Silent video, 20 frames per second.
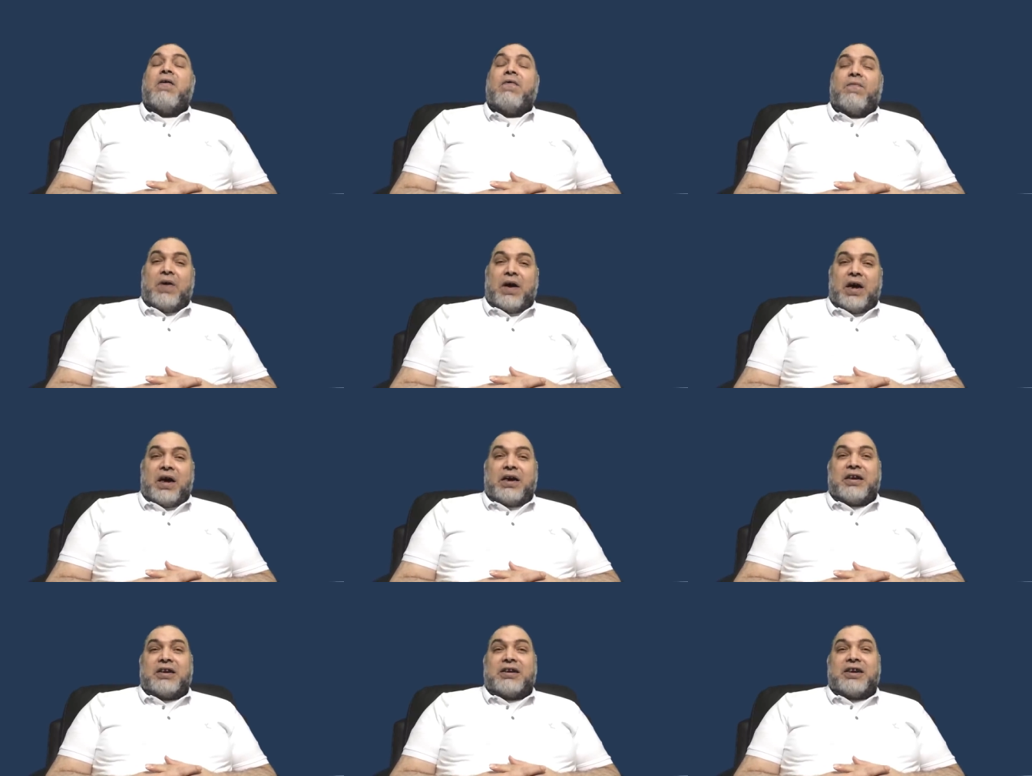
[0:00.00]

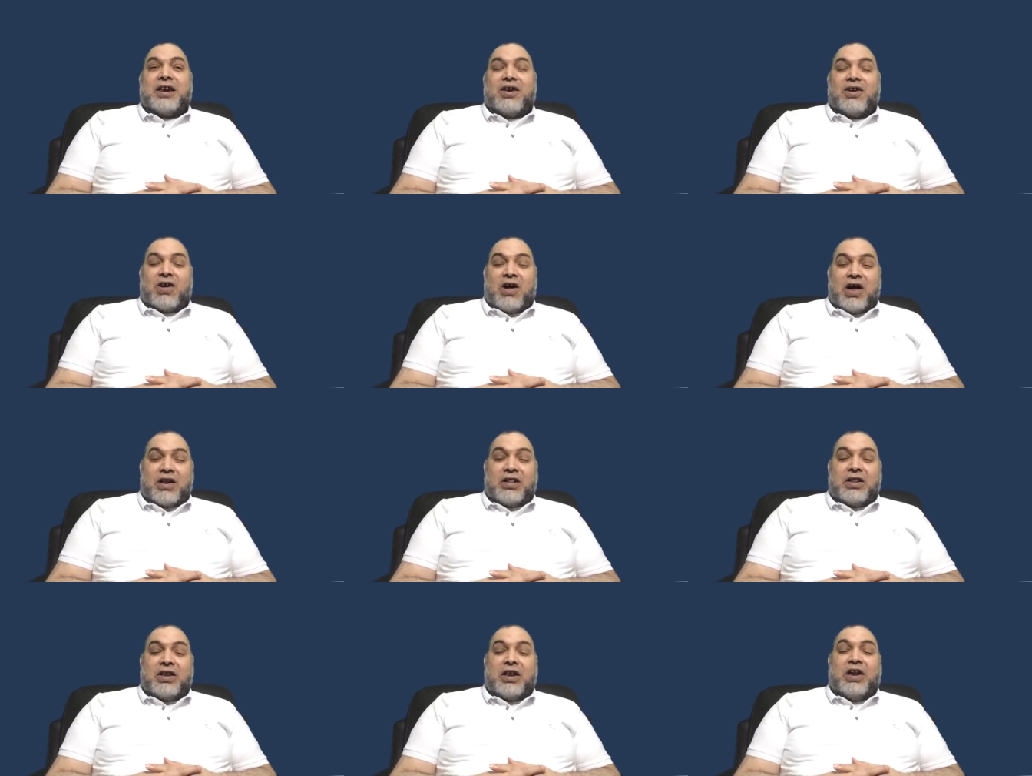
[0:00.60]
فارس
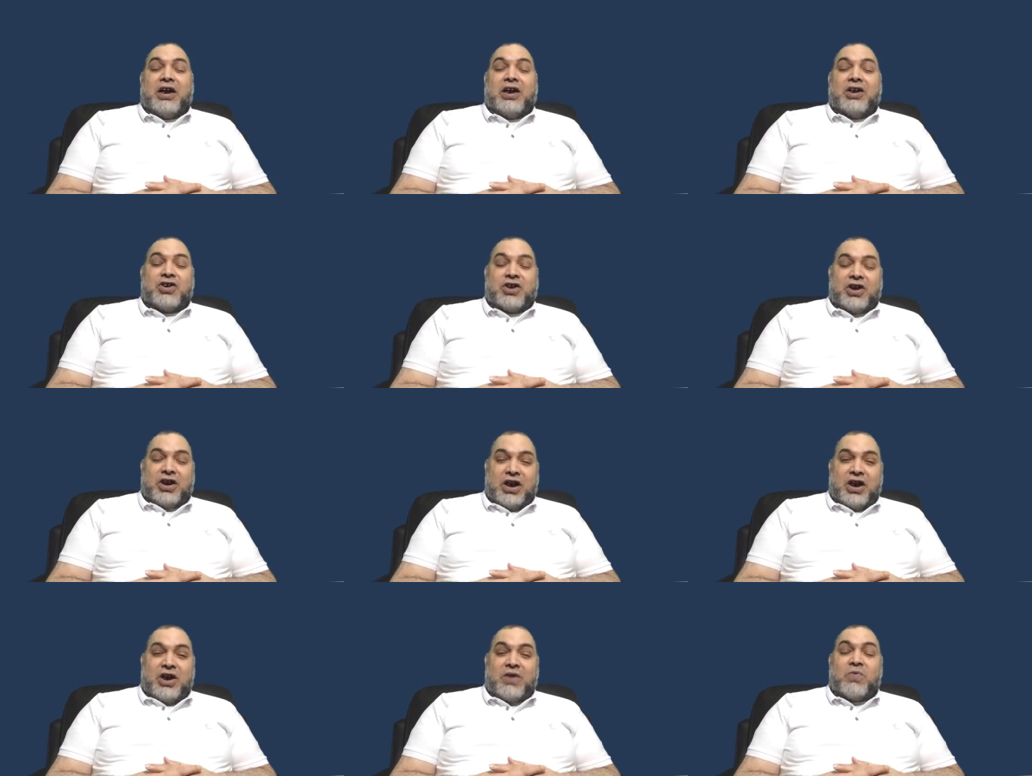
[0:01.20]
القرن
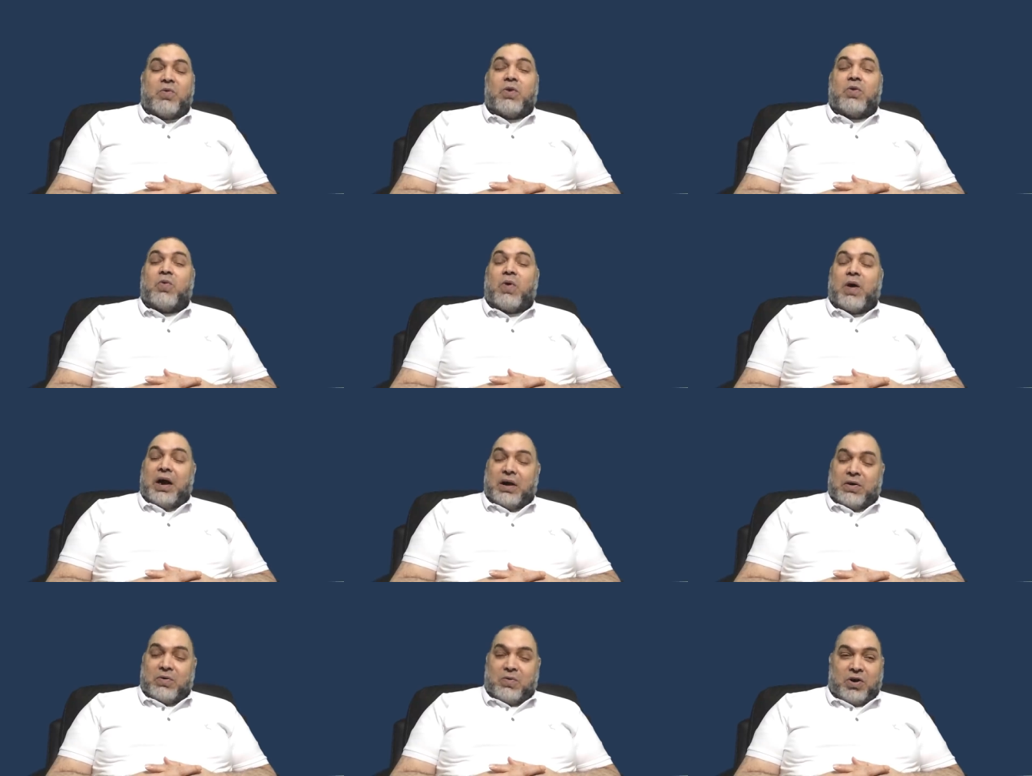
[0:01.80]
العشرين
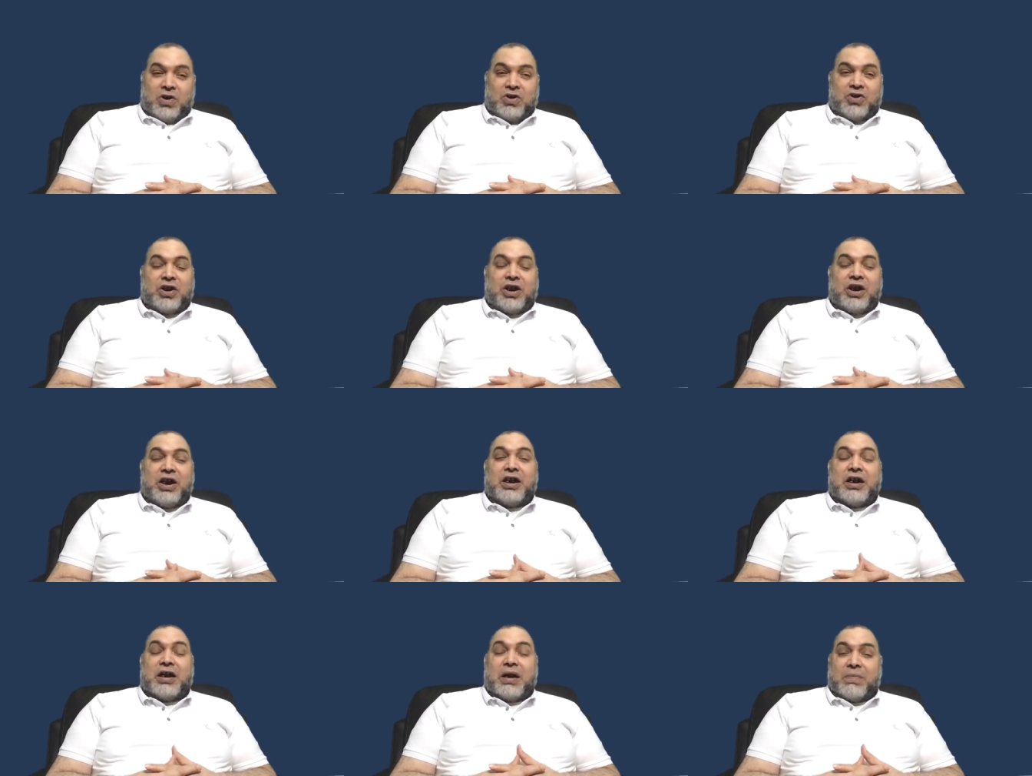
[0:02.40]
والواحد
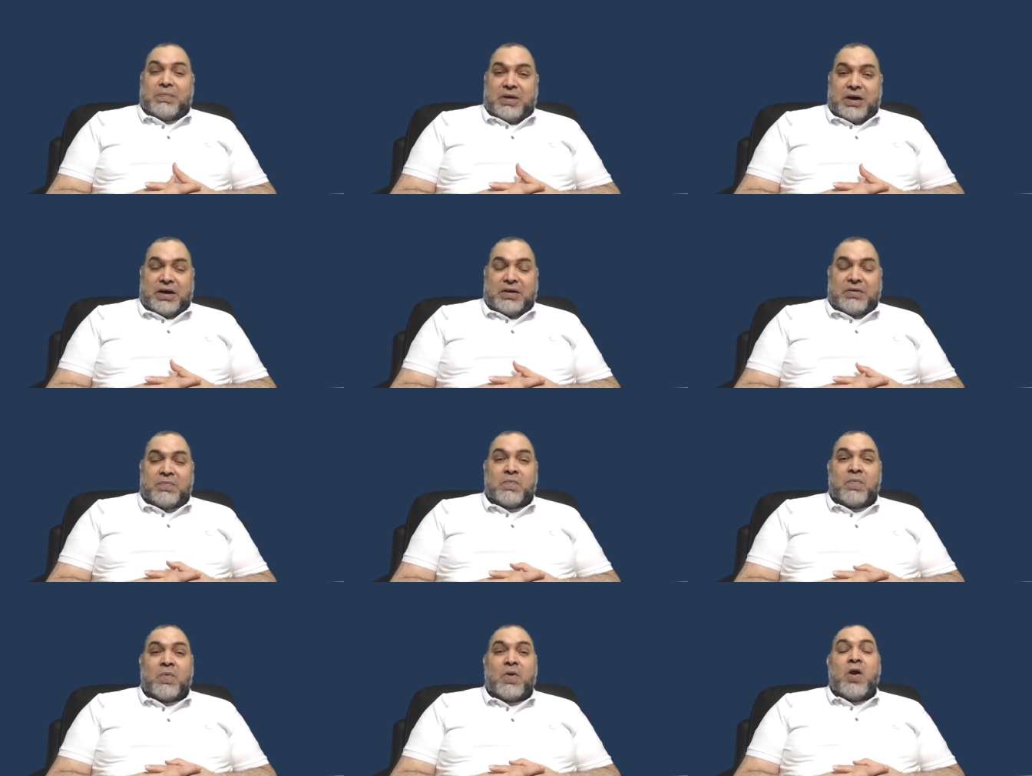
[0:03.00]
وعشرين
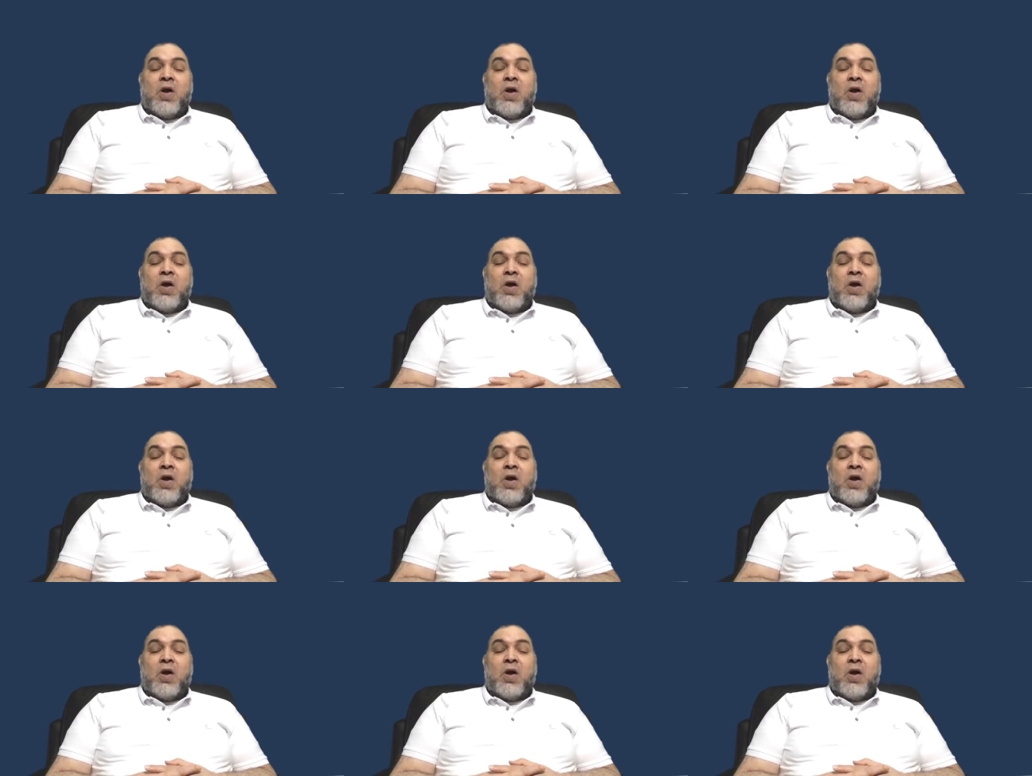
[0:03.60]
كمان